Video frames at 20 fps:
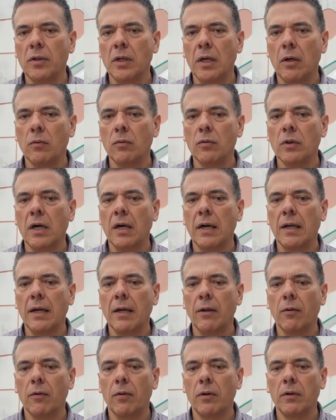ya un
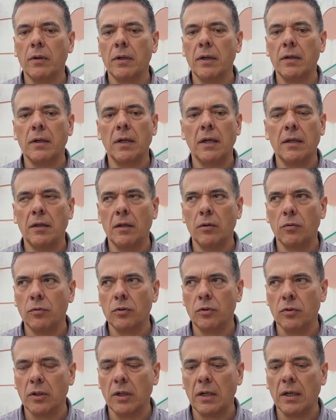cargador en la
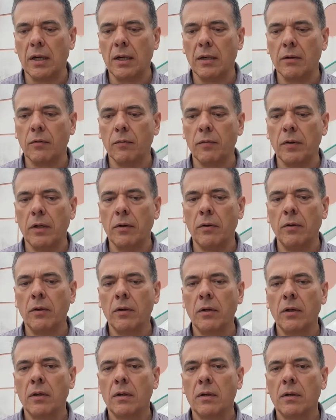institución acá en Oviedo
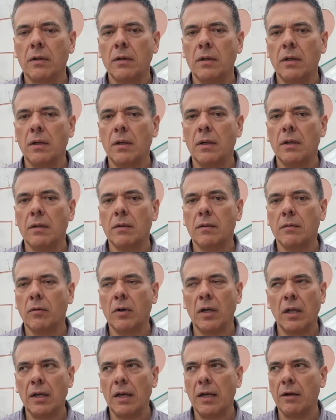y en
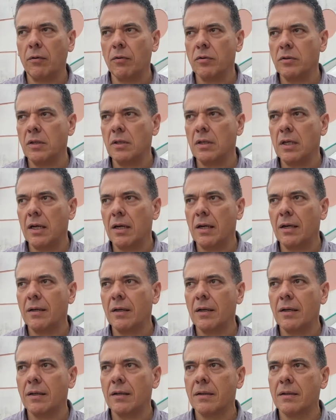horas de la noche ya
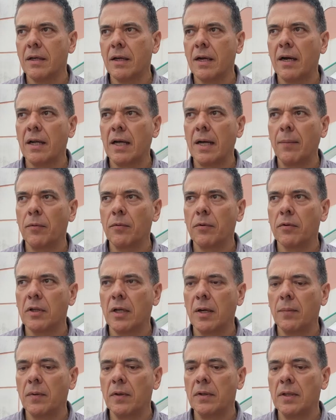le recargamos
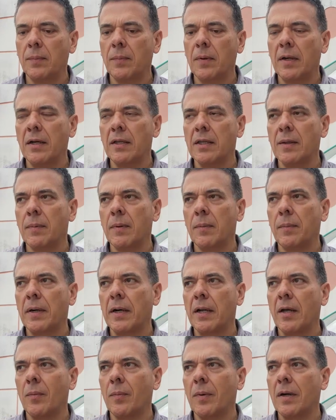totalmente para que esté
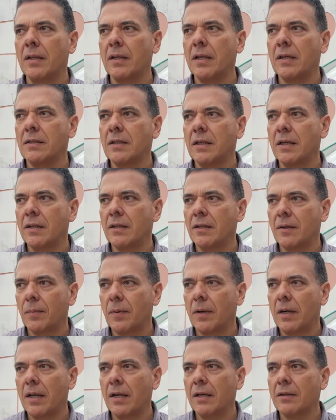preparado para el día siguiente
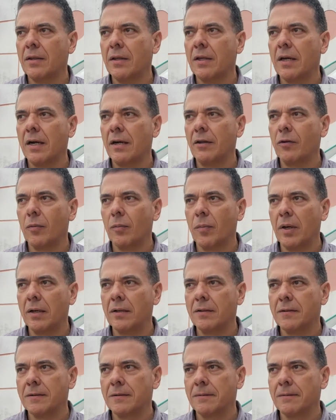para las actividades normales.